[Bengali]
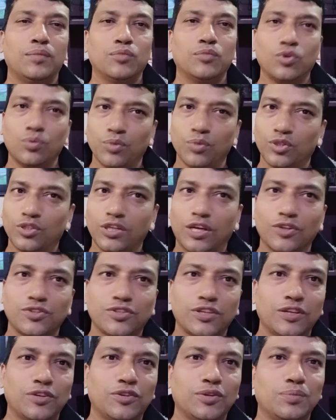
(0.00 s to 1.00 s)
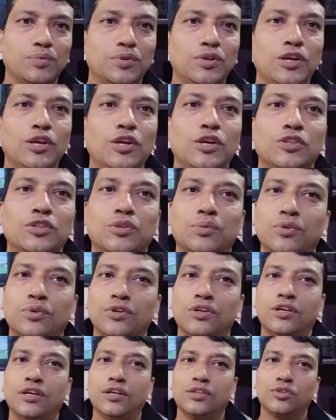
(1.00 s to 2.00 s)
উন্মুক্ত আলোচনা করব তো
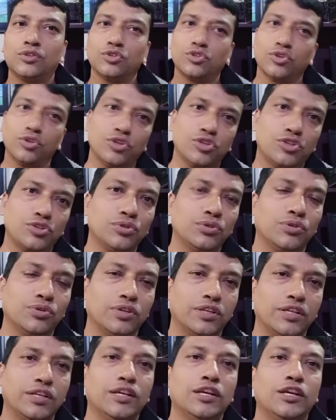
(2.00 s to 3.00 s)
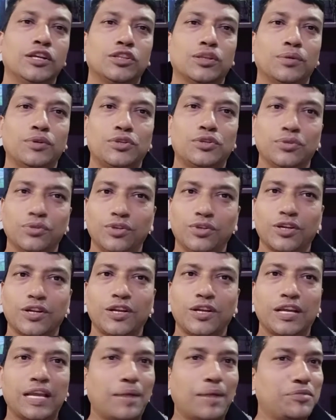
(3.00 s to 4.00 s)
তো চলুন শুরু করি তবে শুরু করার
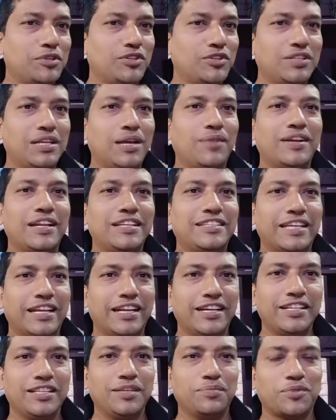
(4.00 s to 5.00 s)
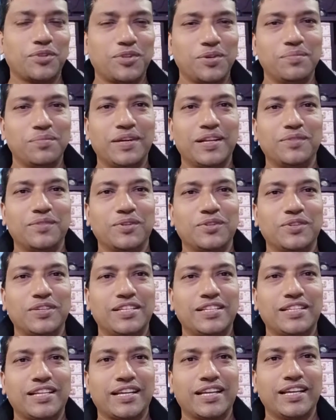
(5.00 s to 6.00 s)
আগে আপনি যদি আমার এই চ্যানেলটিতে প্রথমবারের মতো
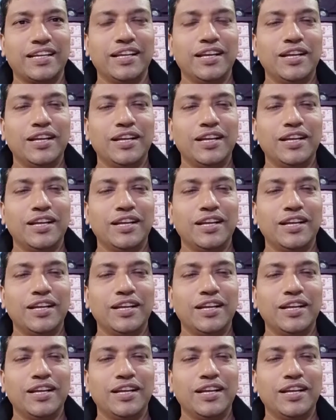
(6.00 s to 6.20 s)
এসে থাকেন